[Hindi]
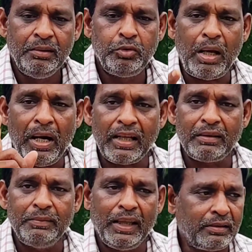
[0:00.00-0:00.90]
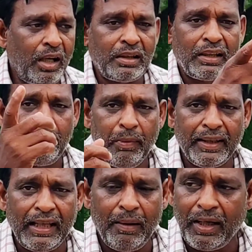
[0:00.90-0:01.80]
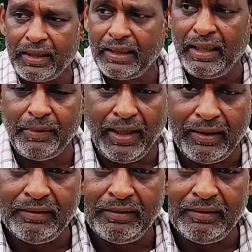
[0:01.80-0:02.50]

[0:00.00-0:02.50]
पूरा भारत में तरह तरह की बीमारियाँ हमारे घेरे में हैं